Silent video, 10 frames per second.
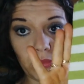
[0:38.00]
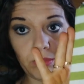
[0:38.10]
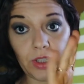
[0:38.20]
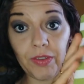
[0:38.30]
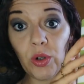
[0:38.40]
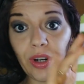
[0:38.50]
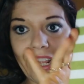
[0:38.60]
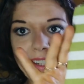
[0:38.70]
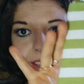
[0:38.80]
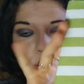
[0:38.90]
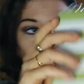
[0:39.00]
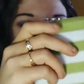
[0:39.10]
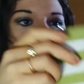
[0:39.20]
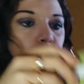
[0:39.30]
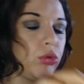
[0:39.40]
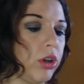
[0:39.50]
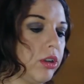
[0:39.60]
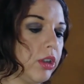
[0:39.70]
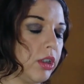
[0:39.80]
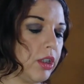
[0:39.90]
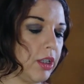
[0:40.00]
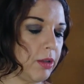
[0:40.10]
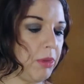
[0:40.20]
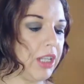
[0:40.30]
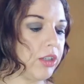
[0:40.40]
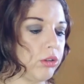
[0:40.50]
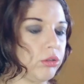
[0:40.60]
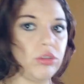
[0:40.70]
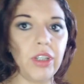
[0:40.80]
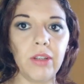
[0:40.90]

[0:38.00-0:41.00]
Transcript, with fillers: davvero grande oltretutto, è bella grossa,